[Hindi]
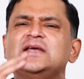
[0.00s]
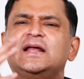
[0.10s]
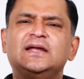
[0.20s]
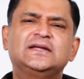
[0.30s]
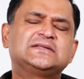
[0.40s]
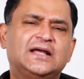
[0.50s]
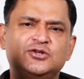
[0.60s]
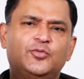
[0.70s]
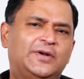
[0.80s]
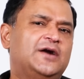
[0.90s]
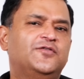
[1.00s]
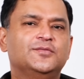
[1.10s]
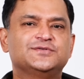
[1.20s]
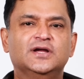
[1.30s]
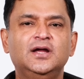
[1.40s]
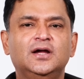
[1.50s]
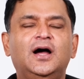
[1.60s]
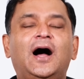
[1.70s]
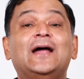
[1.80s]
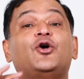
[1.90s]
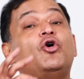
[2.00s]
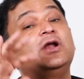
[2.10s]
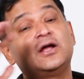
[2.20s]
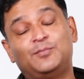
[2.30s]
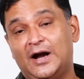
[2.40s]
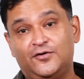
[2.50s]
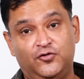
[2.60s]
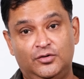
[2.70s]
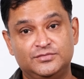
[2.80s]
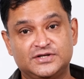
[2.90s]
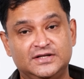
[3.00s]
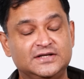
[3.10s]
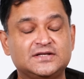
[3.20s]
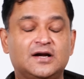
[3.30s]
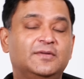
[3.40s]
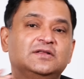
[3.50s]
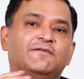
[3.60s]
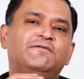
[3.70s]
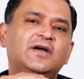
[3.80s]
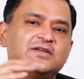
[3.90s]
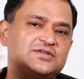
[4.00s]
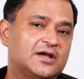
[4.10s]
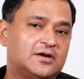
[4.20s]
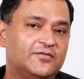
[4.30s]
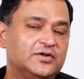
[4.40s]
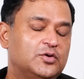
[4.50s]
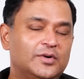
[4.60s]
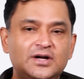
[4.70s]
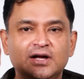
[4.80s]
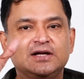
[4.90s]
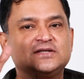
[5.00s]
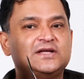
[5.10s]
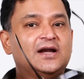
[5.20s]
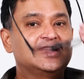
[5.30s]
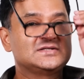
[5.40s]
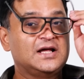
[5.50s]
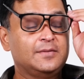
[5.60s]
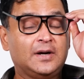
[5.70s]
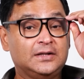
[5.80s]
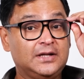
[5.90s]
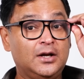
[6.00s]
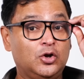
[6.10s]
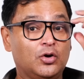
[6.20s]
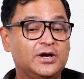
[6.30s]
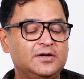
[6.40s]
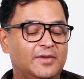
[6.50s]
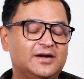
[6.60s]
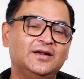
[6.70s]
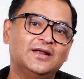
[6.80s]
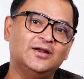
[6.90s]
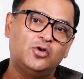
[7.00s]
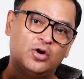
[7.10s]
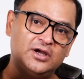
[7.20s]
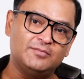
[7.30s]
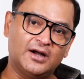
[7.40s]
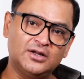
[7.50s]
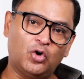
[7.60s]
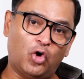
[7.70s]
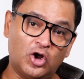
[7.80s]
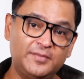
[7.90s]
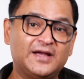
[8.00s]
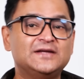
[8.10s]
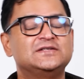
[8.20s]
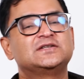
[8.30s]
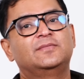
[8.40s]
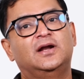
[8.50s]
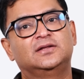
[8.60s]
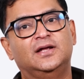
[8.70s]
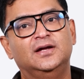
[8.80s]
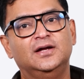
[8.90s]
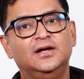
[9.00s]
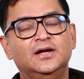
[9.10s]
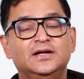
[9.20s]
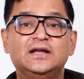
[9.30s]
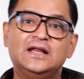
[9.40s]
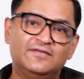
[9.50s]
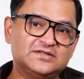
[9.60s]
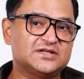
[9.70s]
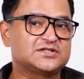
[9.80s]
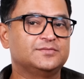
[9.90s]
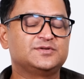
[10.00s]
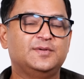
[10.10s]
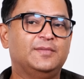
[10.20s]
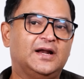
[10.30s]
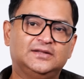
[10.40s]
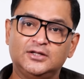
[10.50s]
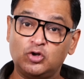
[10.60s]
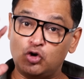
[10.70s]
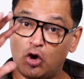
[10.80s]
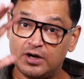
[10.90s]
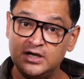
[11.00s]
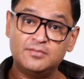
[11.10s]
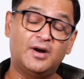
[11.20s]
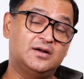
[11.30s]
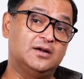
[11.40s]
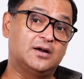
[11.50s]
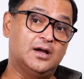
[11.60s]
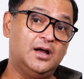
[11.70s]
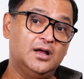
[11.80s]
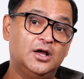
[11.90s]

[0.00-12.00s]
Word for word: सारे के सारे जो प्लेटफॉर्म्स हैं आइकॉनिक प्लेटफॉर्म्स हैं दीज आर अमंग द फाइनेस्ट एयरक्राफ्ट इन द वर्ल्ड सारे के सारे बनाता है लॉकहीड मार्टिन लेकिन लॉकहीड मार्टिन और भी कई चीज़ें बनाता है ये नेवल सिस्टम्स भी बनाता है तो लॉकहीड मार्टिन का